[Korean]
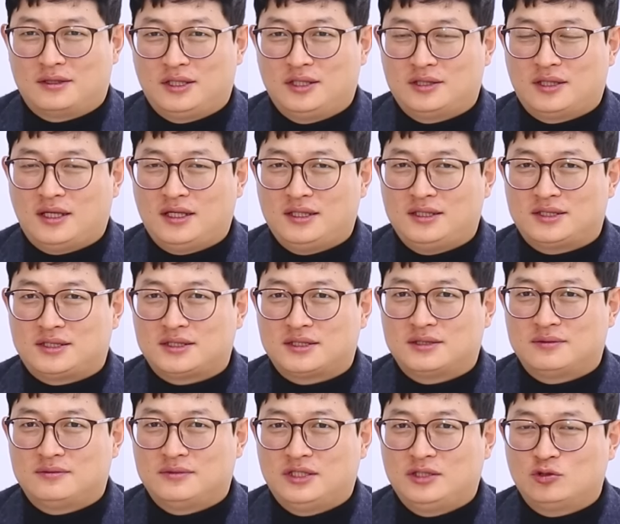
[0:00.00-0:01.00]
인텔이
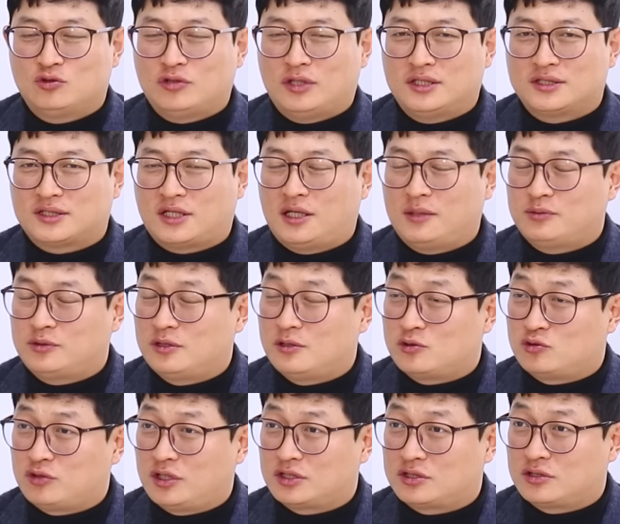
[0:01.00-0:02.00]
지금 인수한
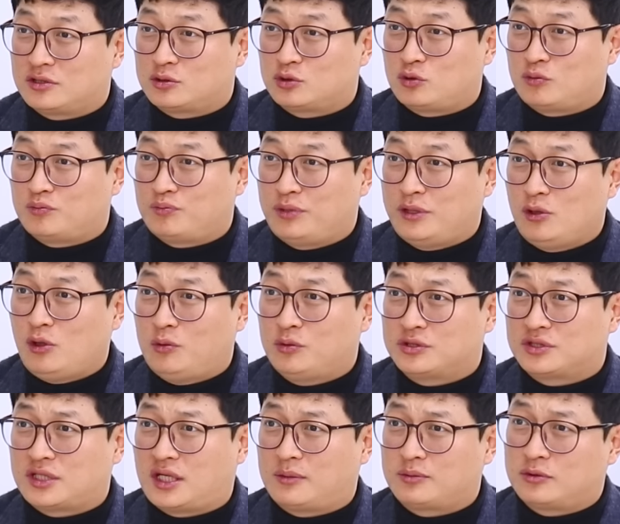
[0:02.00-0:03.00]
사업들 중에서 좀
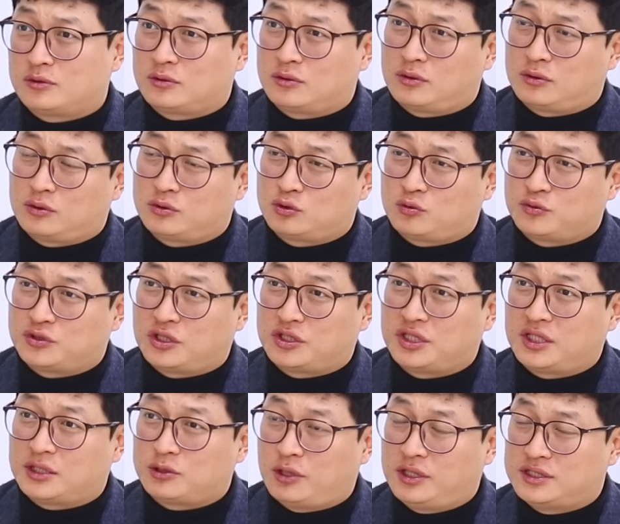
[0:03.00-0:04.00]
필요없는 사업들도 좀
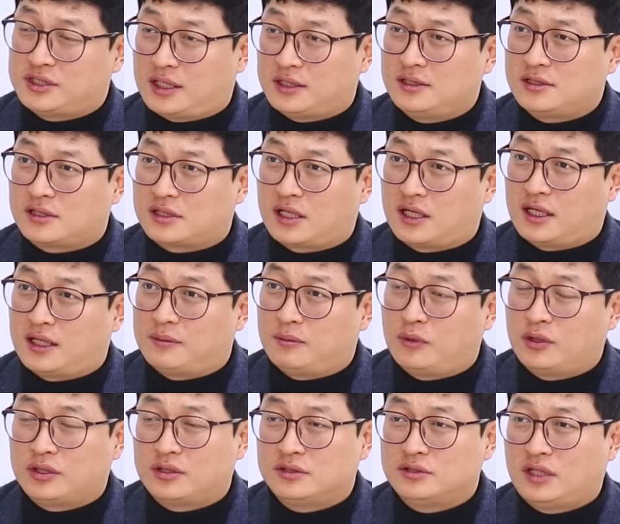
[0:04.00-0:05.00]
정리가 되지 않을까,
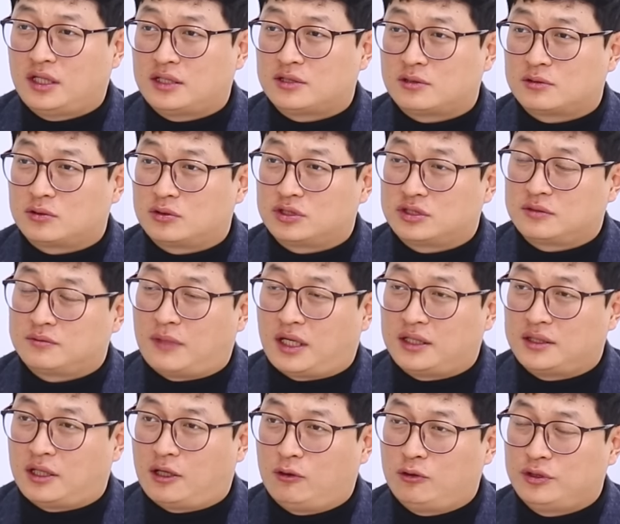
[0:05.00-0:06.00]
뭐 이런 얘기들도 지금
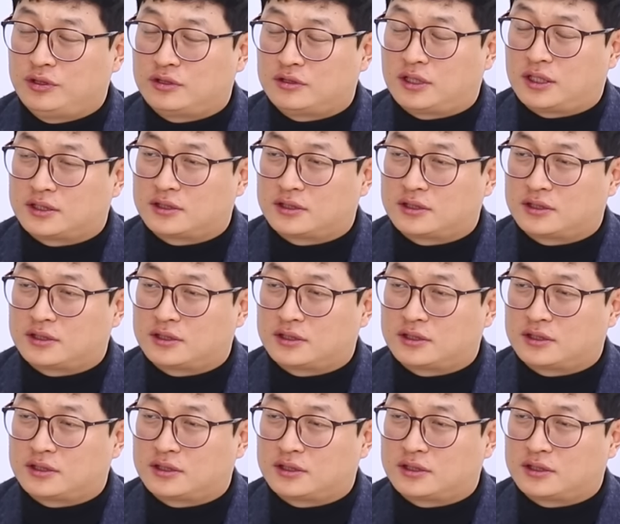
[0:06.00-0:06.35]
많이 나오고 있는